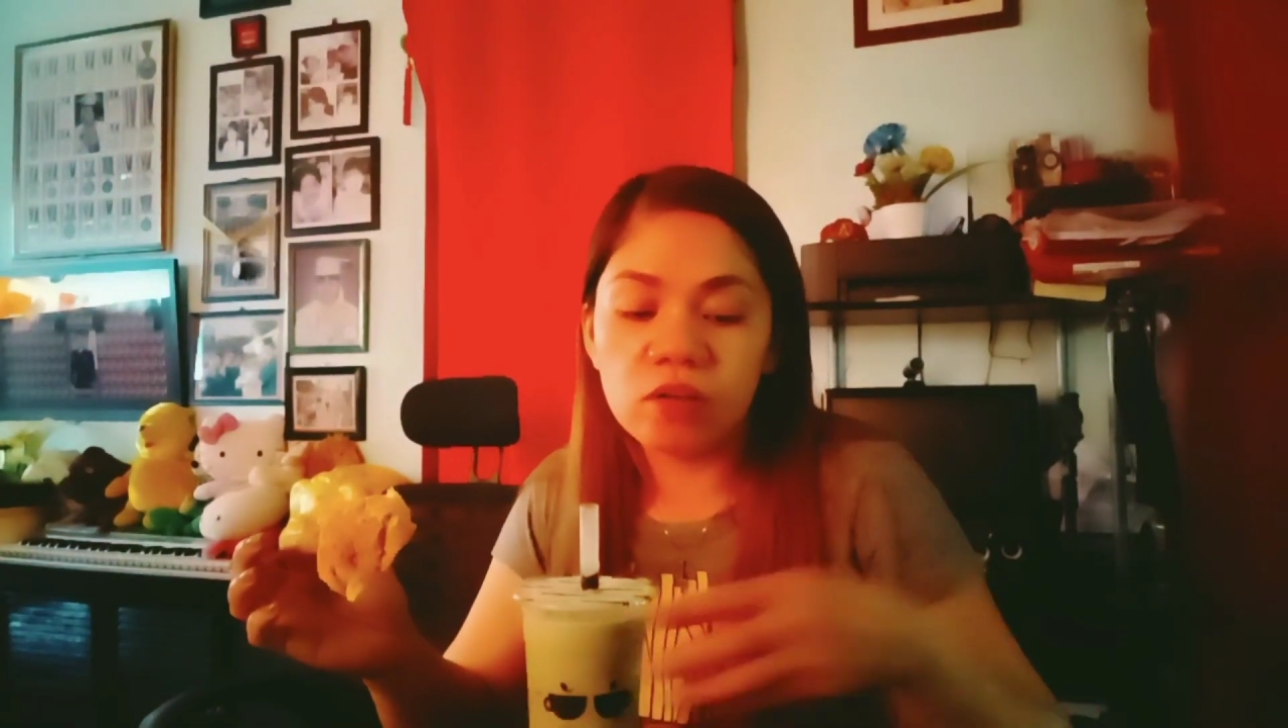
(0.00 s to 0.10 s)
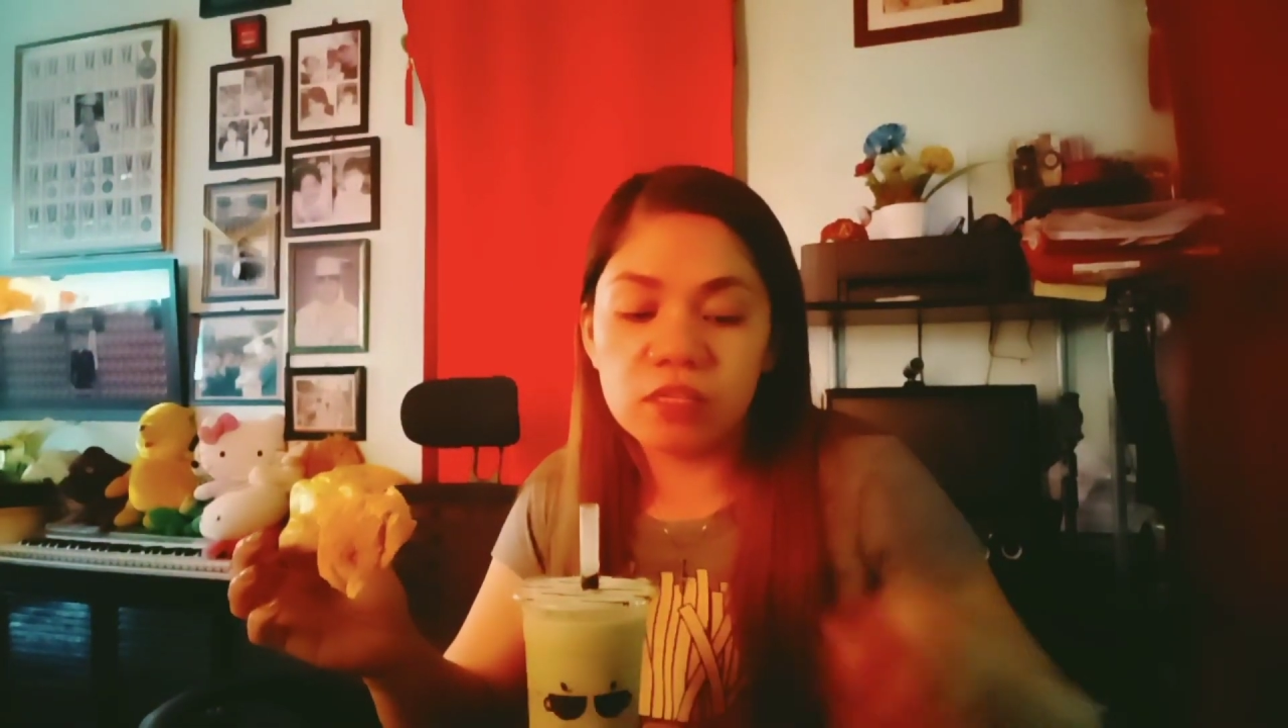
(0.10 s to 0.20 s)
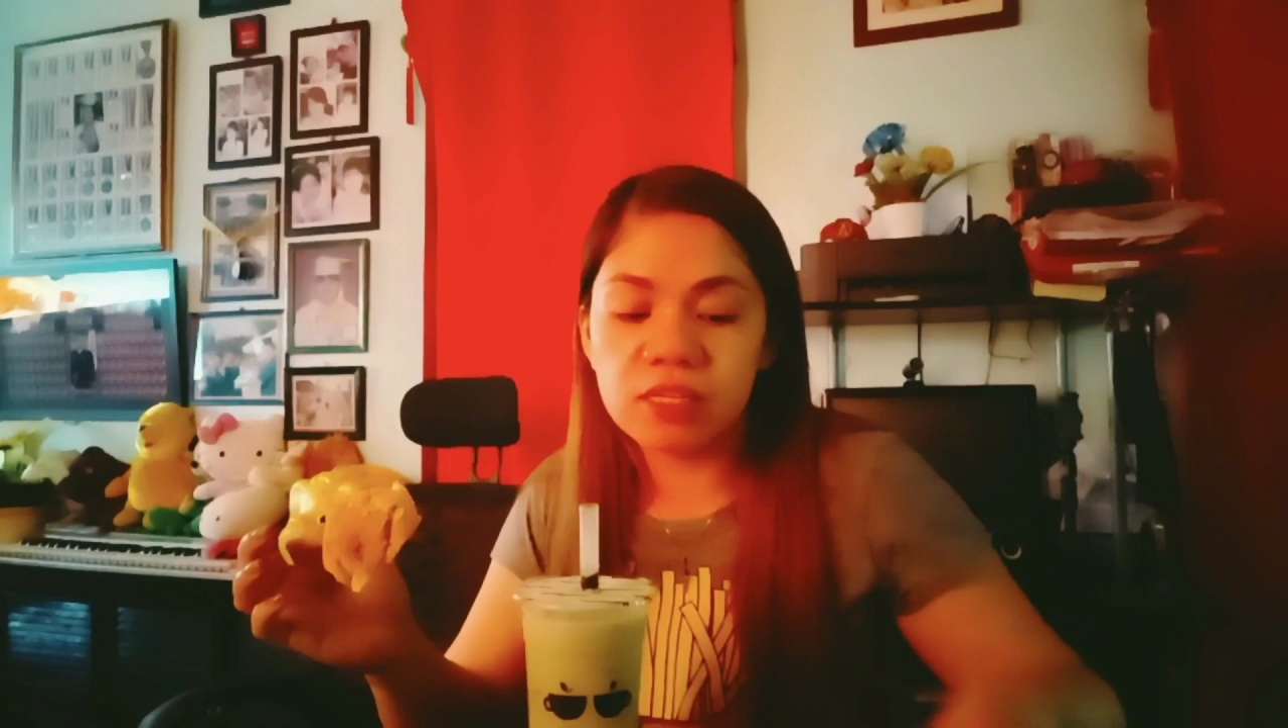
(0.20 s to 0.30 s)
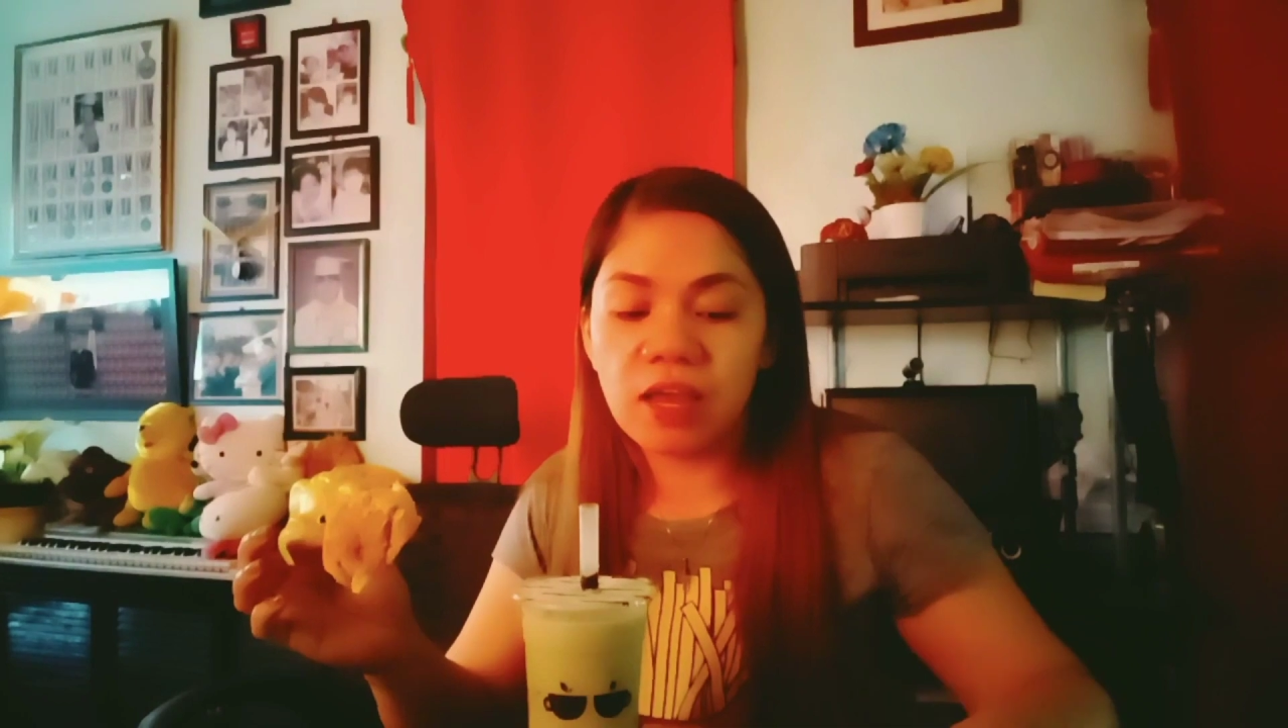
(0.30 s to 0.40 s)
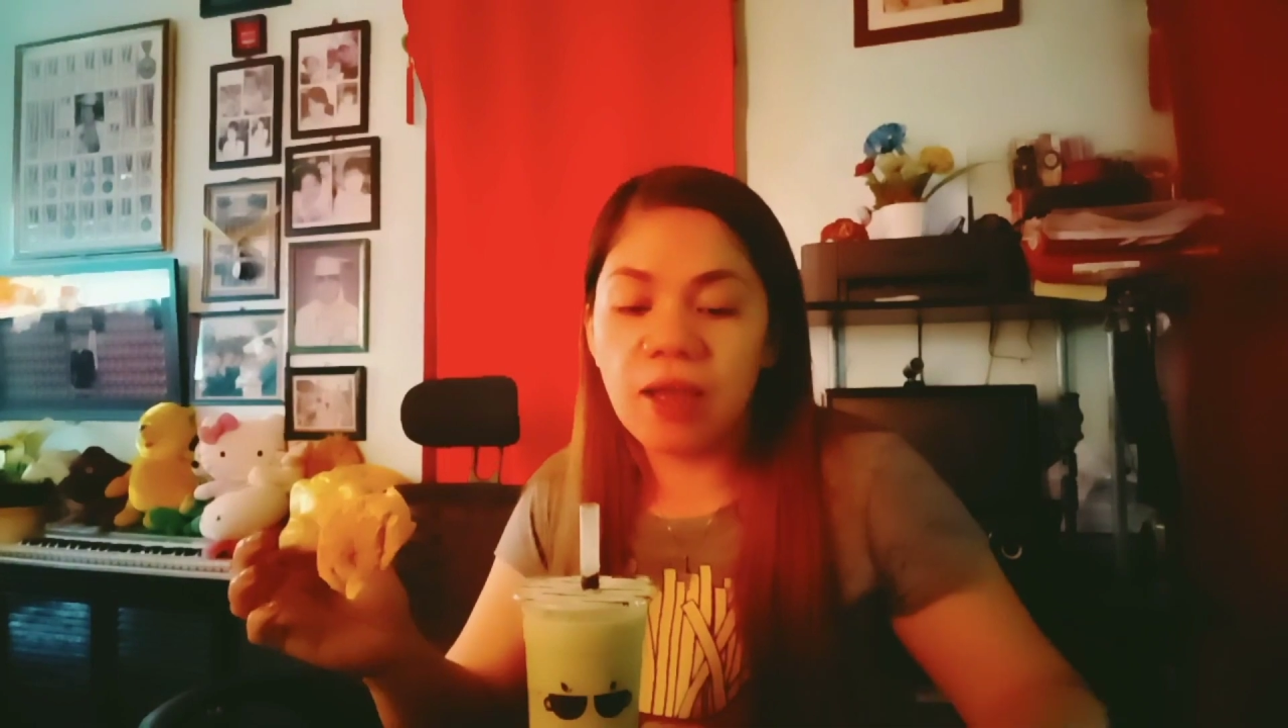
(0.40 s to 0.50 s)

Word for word: Kaya